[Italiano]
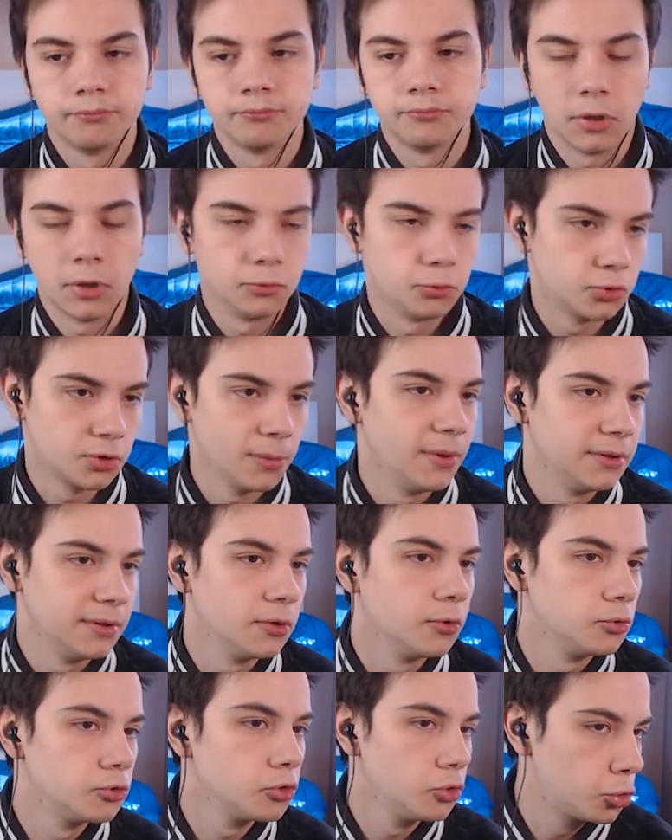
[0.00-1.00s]
Cioè, giustamente,
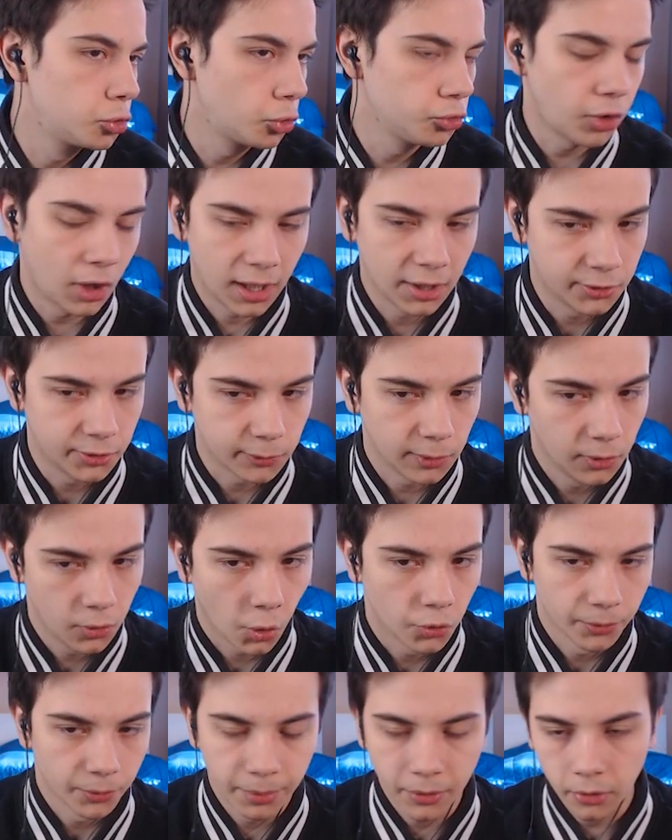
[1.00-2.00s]
lo, lo so già che c'è
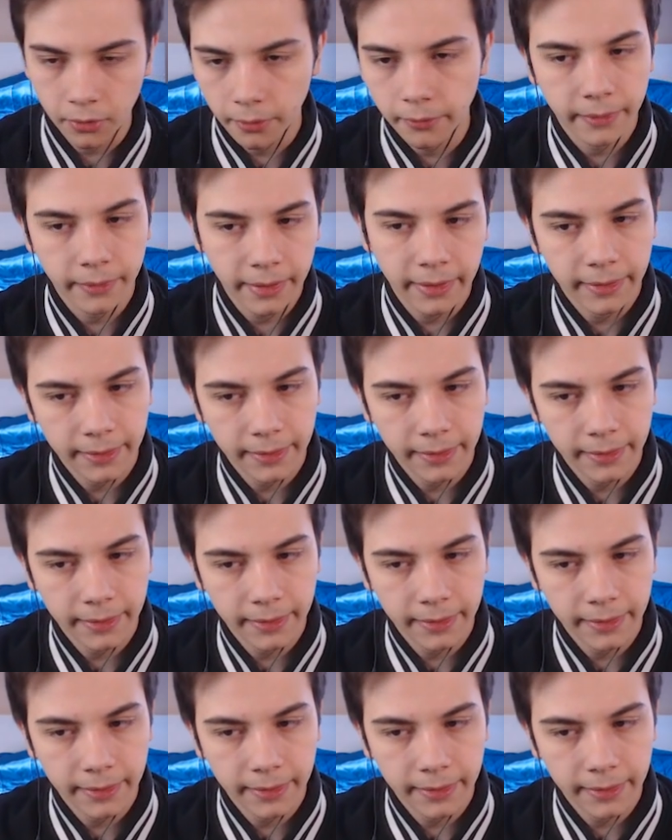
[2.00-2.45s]
qualcosa, però eh,